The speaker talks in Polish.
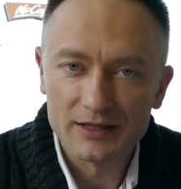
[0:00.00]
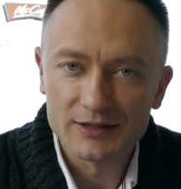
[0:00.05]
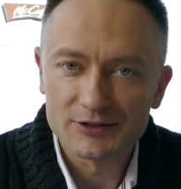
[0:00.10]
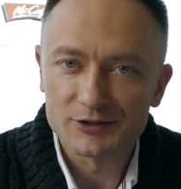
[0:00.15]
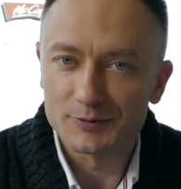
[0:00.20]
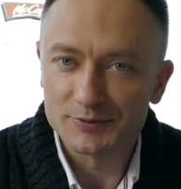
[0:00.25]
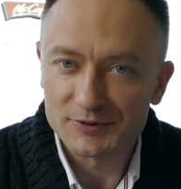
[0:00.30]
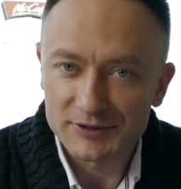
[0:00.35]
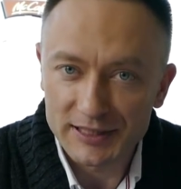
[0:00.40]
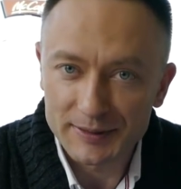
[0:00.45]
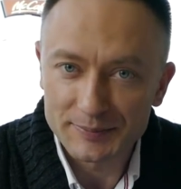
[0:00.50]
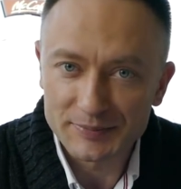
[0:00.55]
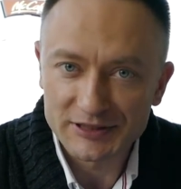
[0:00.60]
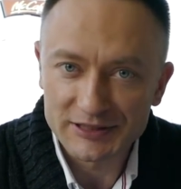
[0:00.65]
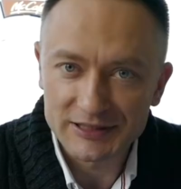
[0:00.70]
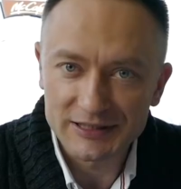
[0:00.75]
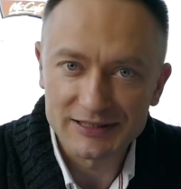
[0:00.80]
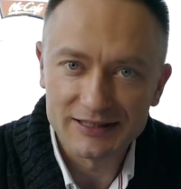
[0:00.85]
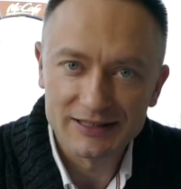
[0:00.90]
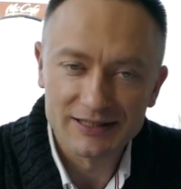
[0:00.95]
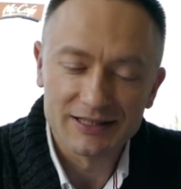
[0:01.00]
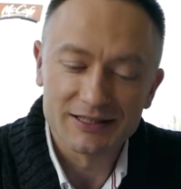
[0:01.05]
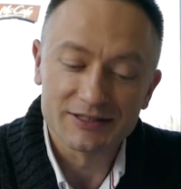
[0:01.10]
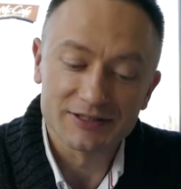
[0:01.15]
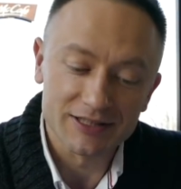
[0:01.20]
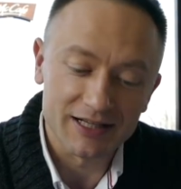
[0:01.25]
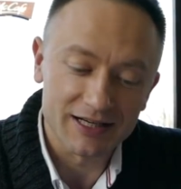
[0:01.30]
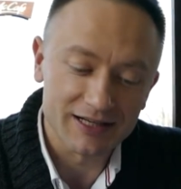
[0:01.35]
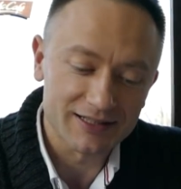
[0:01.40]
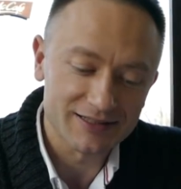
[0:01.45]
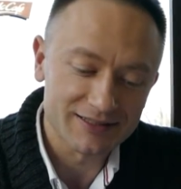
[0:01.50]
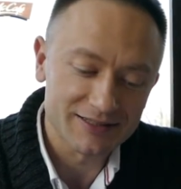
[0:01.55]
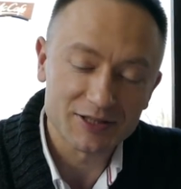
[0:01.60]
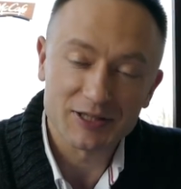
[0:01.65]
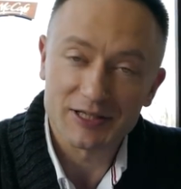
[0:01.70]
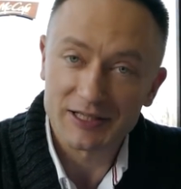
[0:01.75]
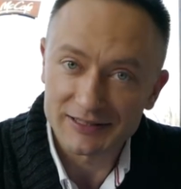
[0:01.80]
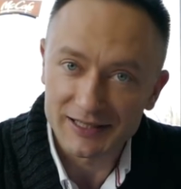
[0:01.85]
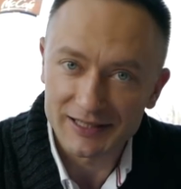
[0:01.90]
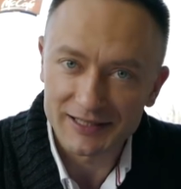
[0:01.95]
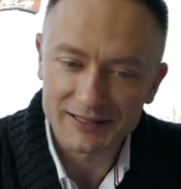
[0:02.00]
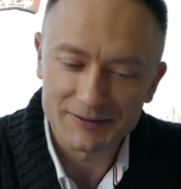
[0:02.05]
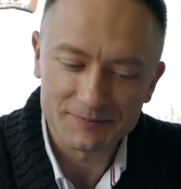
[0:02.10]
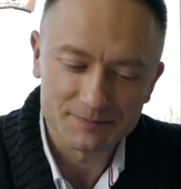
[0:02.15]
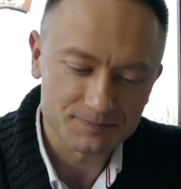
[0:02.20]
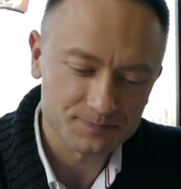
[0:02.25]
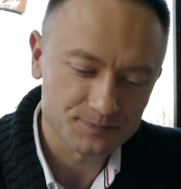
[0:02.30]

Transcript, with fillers: subskrypcji na kanale.